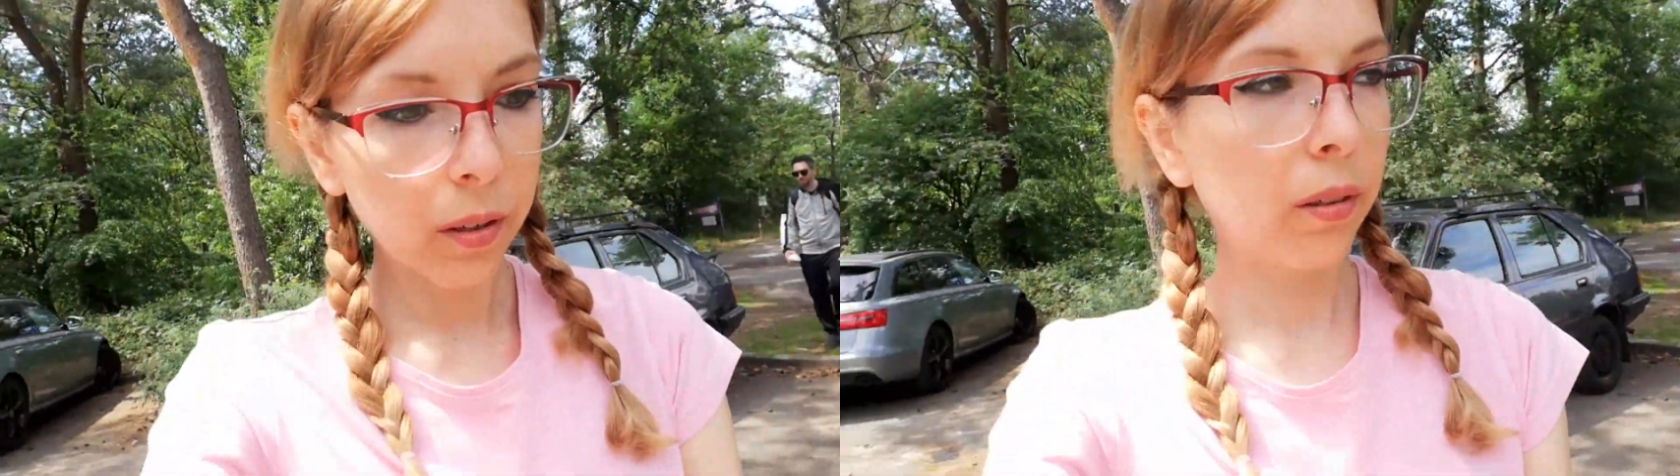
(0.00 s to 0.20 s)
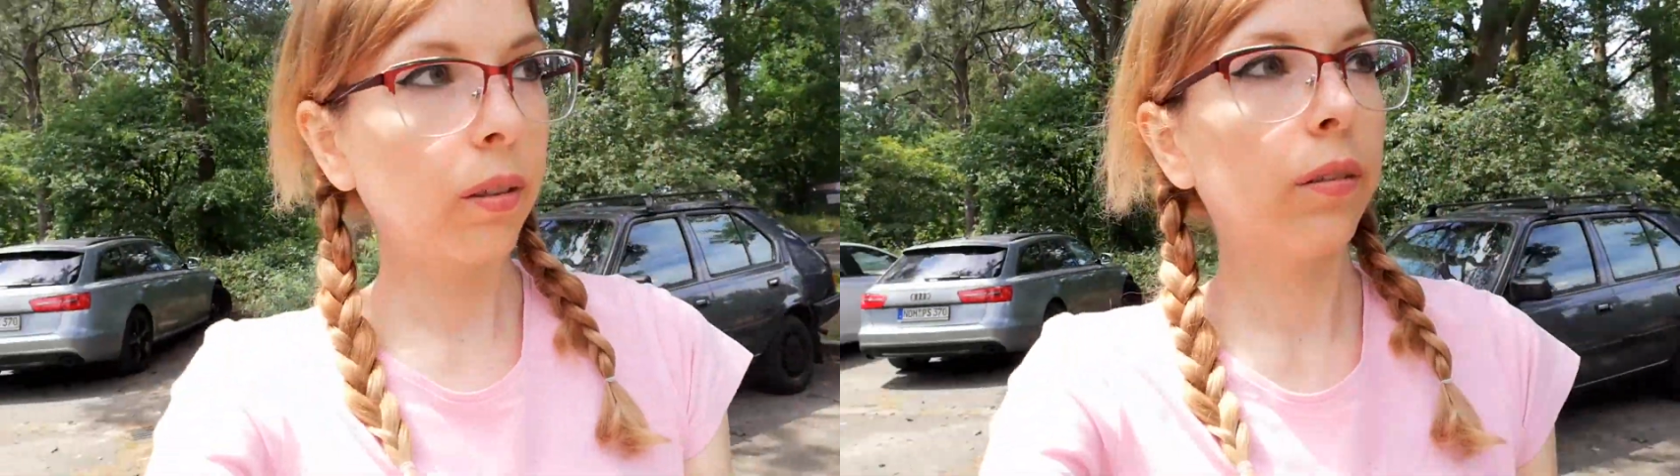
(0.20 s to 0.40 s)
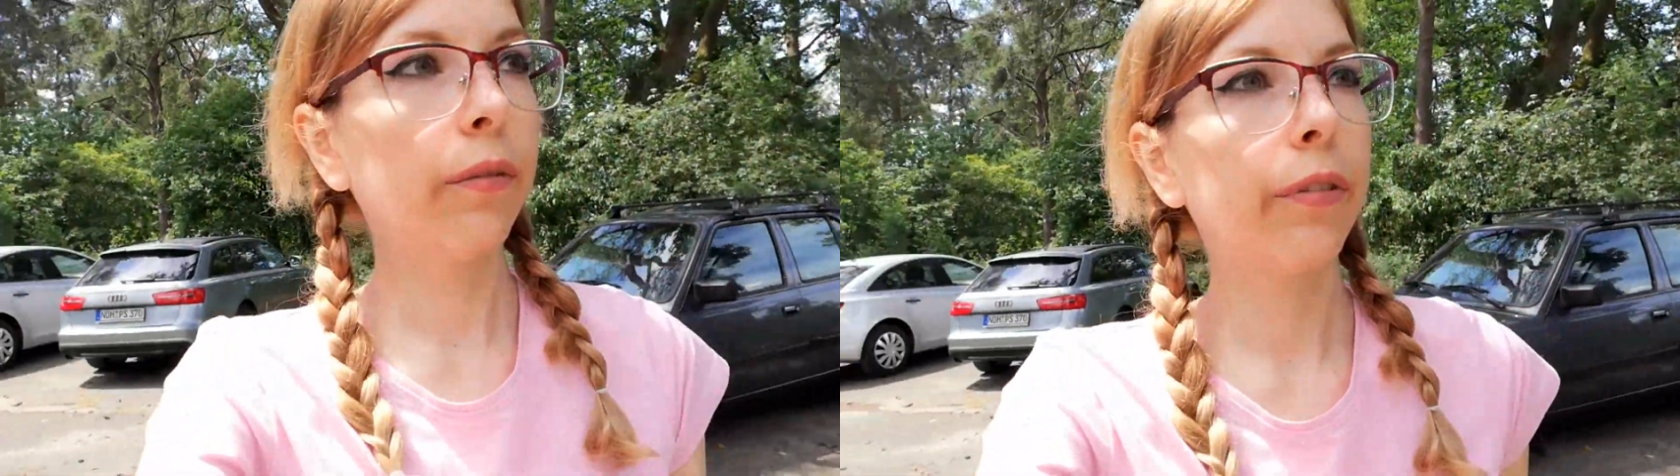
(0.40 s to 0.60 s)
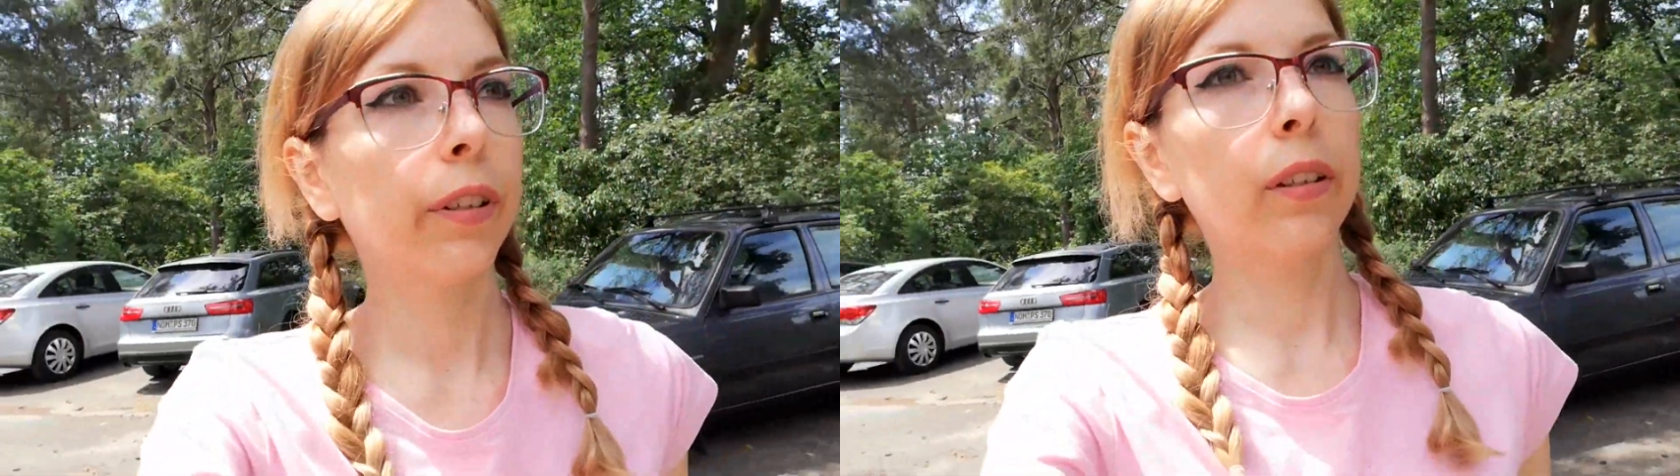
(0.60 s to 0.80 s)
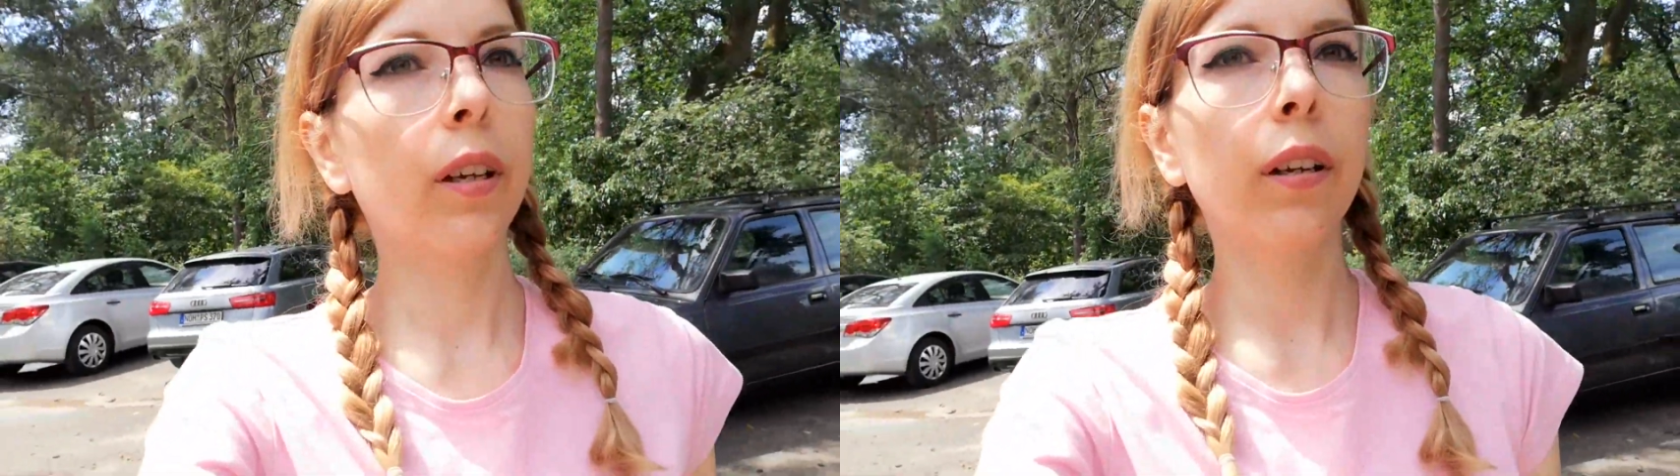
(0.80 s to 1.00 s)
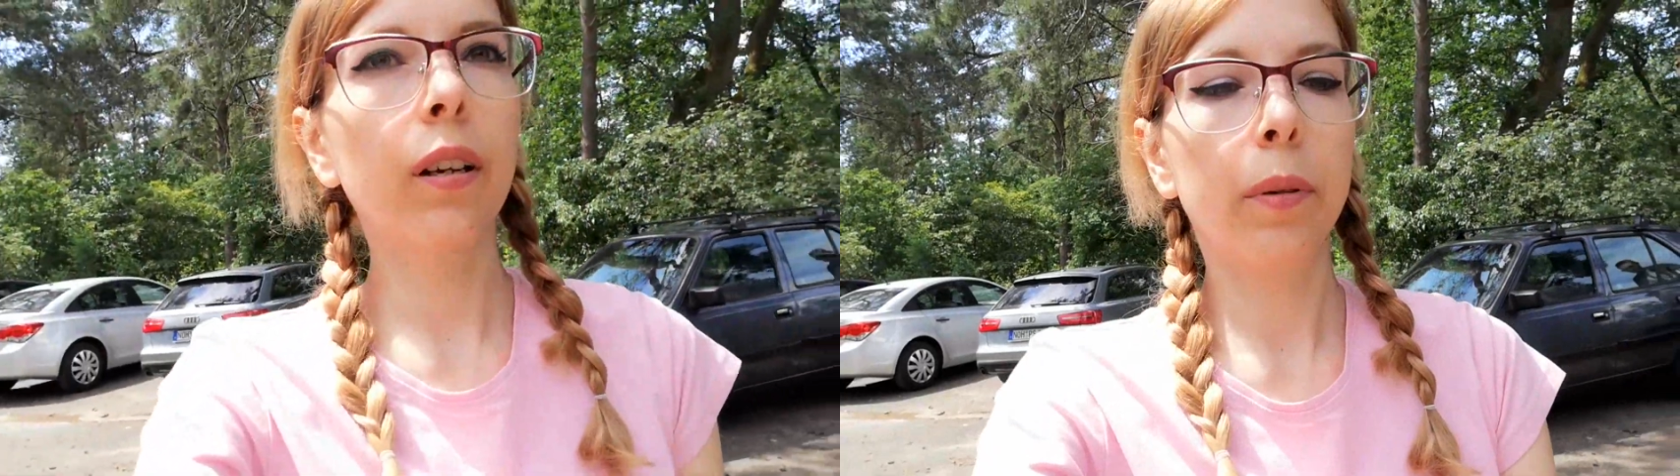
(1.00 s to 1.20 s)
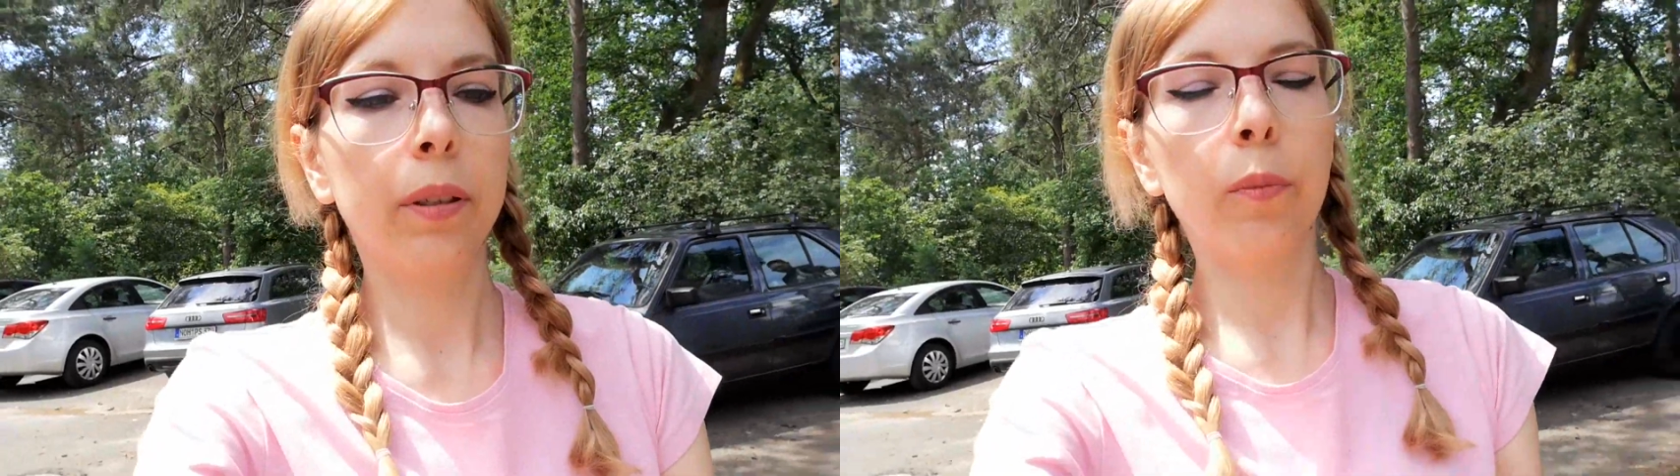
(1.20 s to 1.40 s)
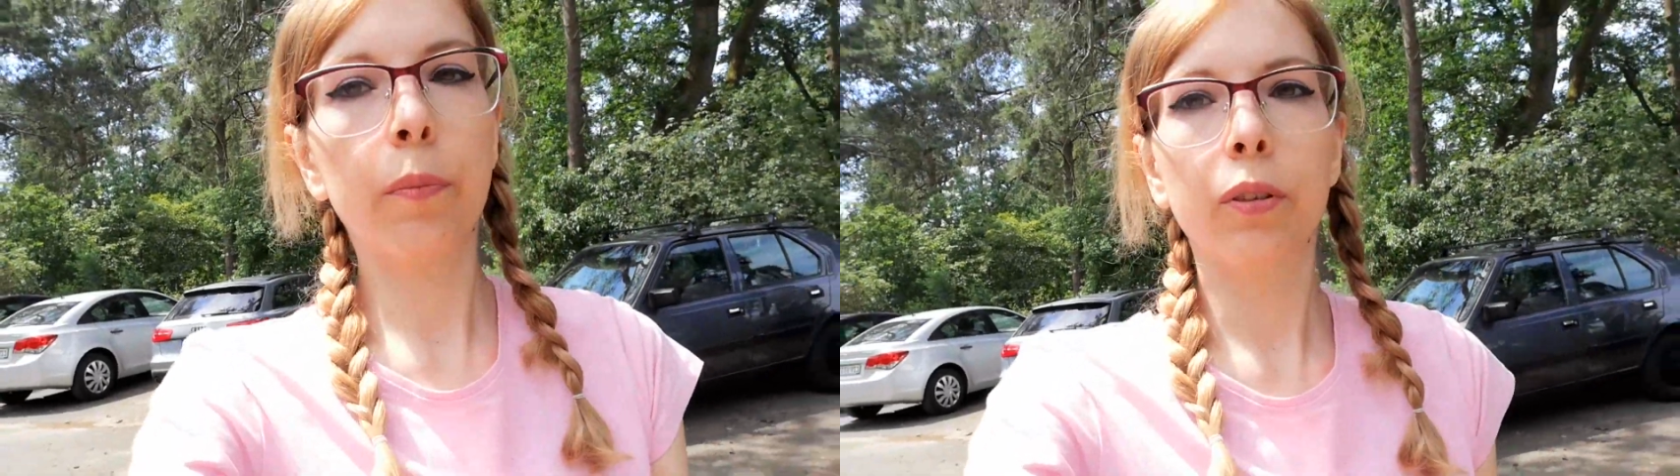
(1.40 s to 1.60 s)
e disinfettarle
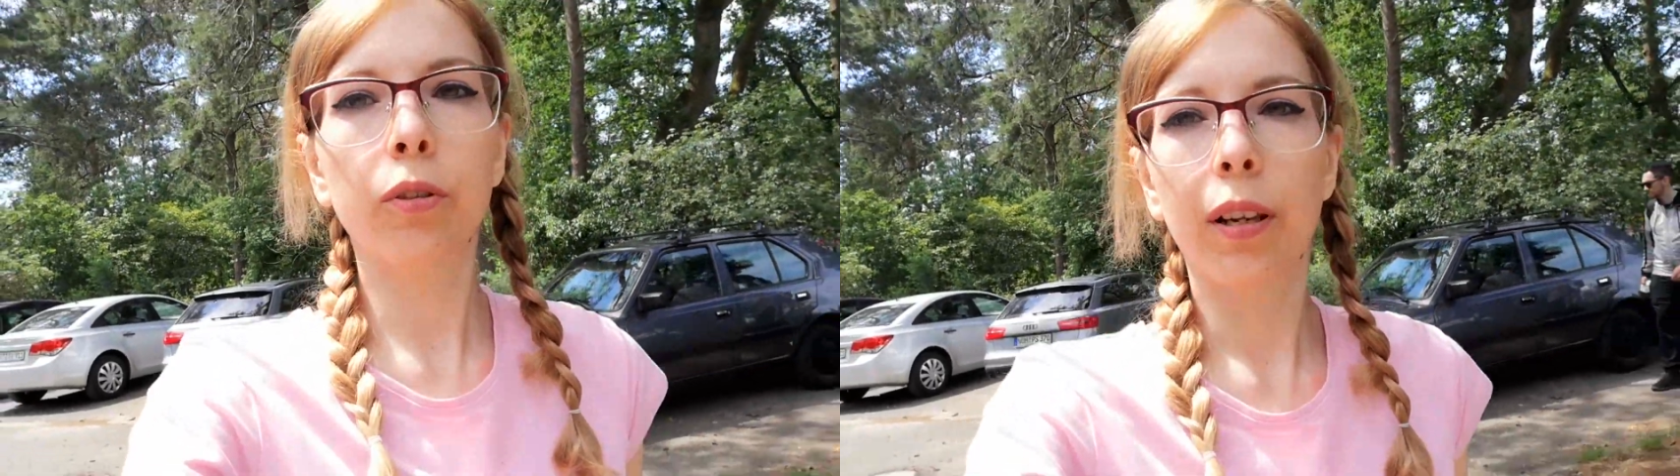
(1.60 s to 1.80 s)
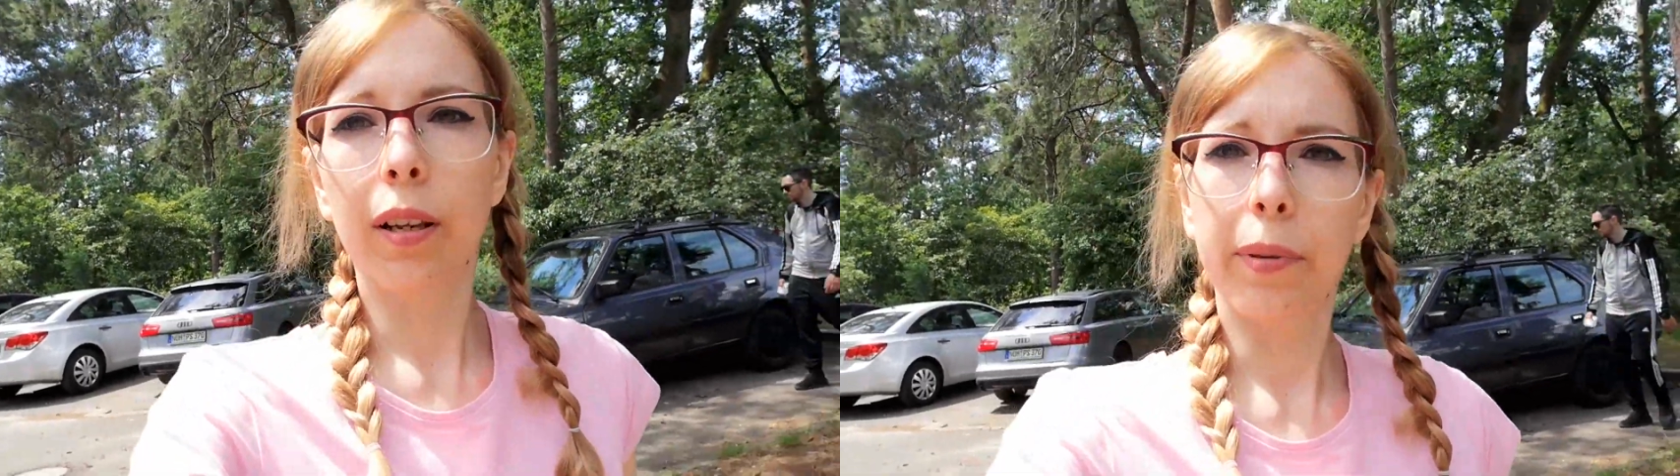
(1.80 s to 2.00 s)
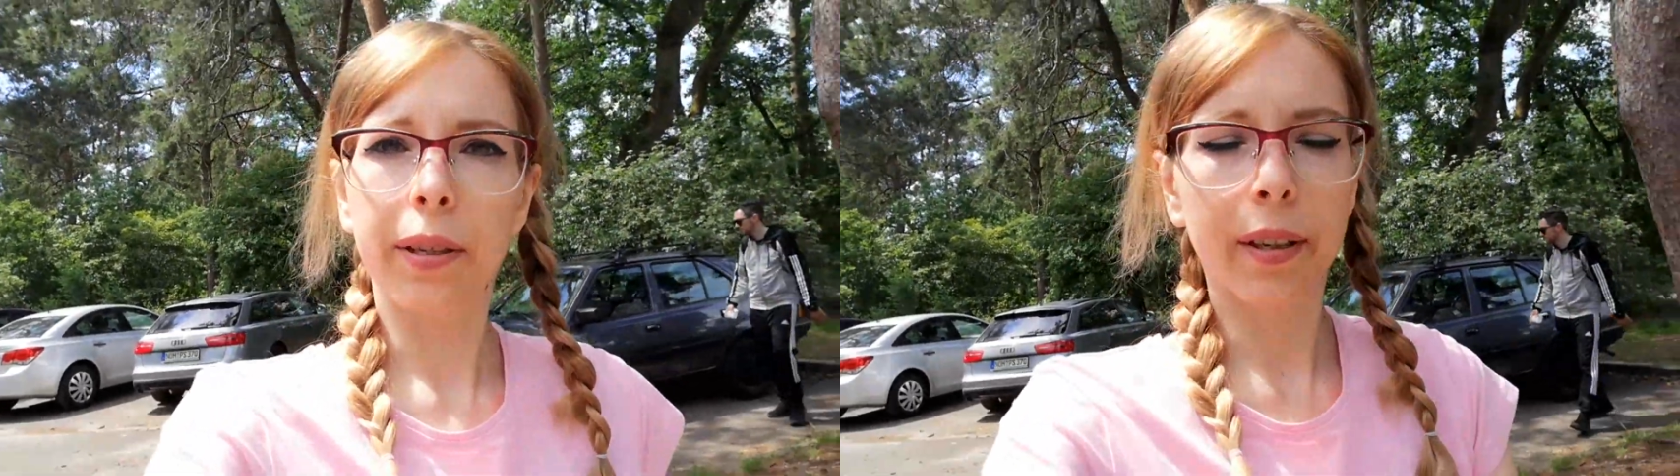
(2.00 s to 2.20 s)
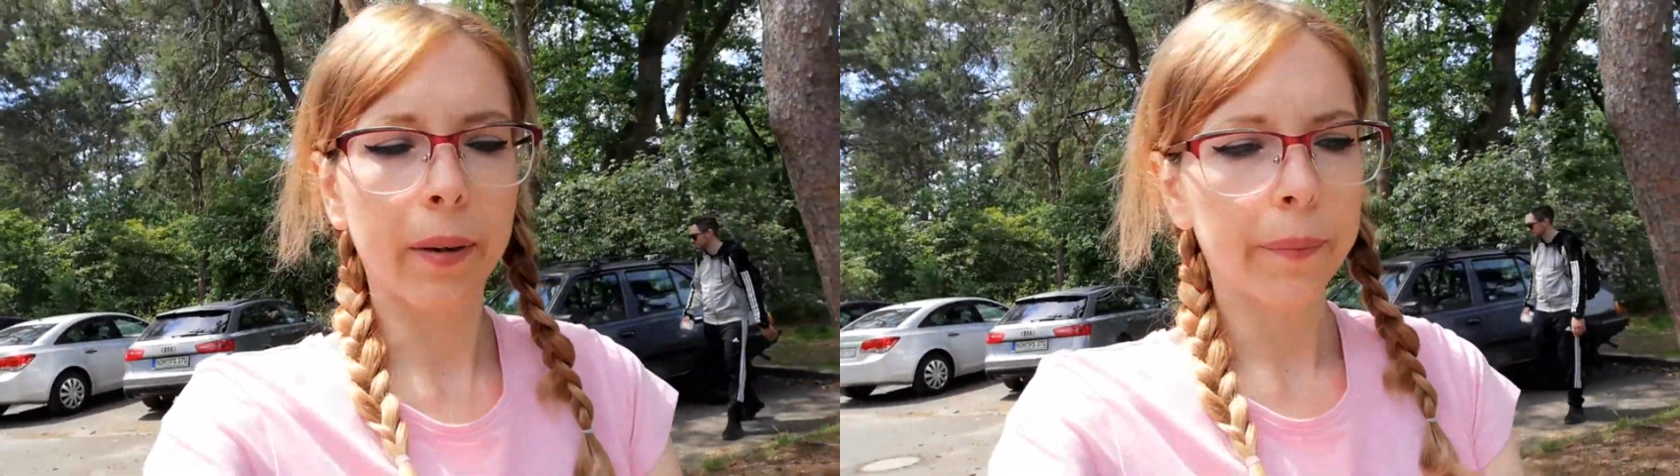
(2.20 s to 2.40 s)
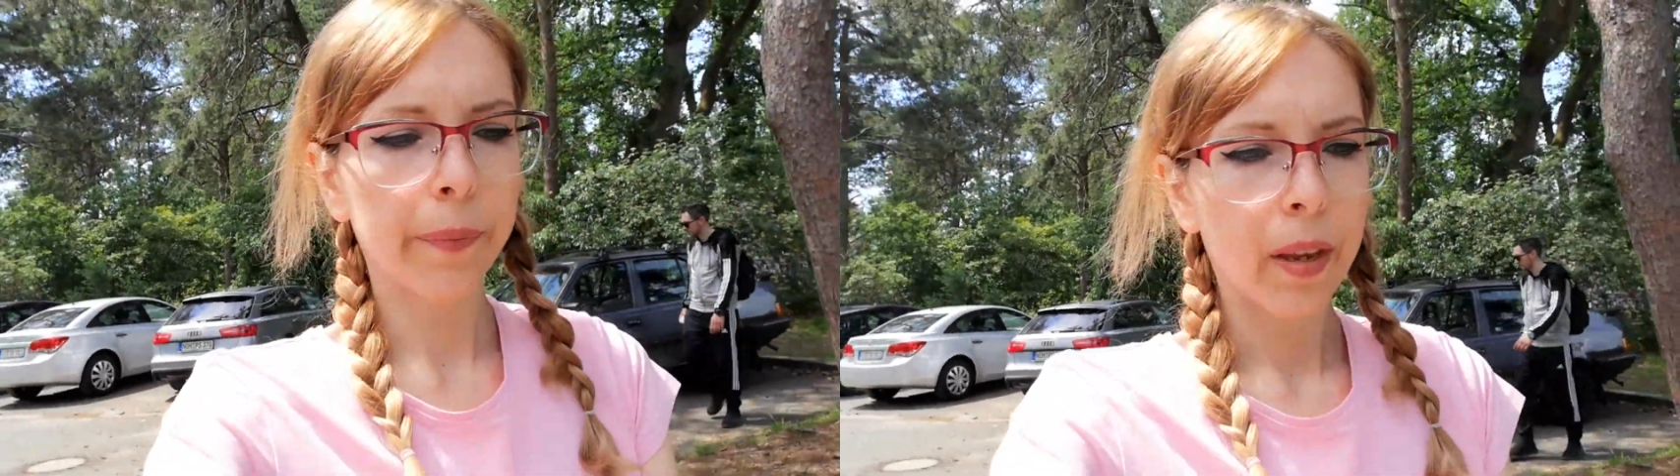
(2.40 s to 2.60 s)
perché ho preso delle pietre